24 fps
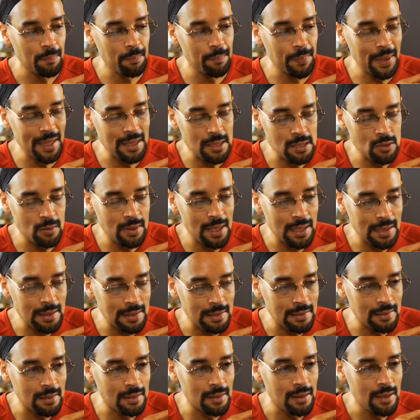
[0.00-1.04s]

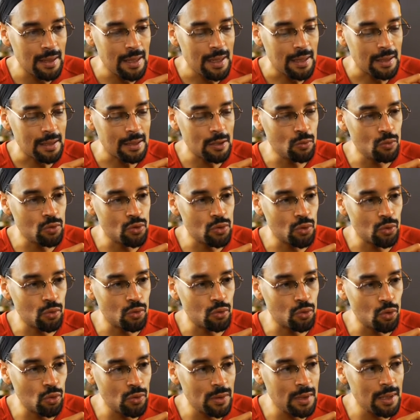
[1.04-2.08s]
personnalités qui nous ont
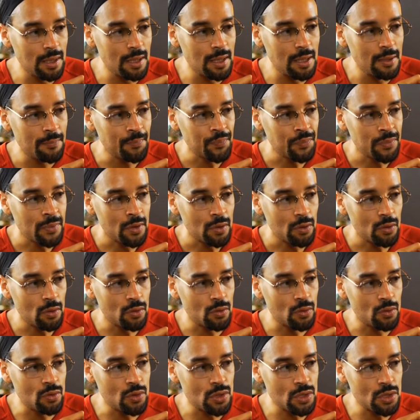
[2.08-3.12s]
donné
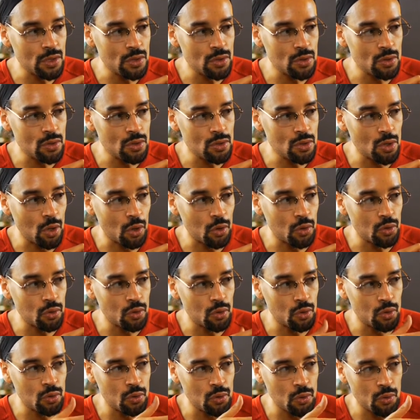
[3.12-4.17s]
une sorte
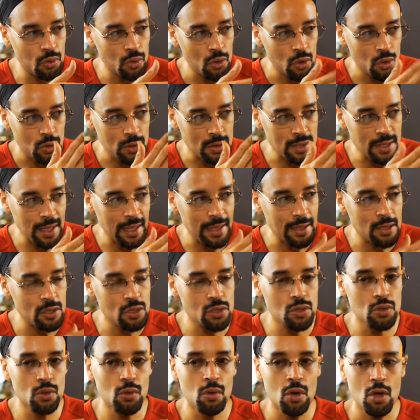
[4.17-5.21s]
de
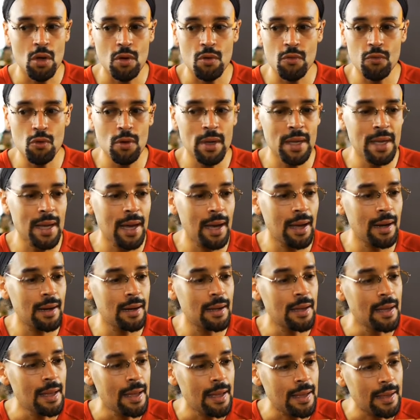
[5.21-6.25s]
direction
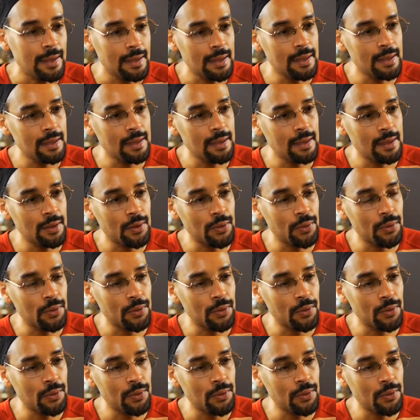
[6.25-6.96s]
vocale et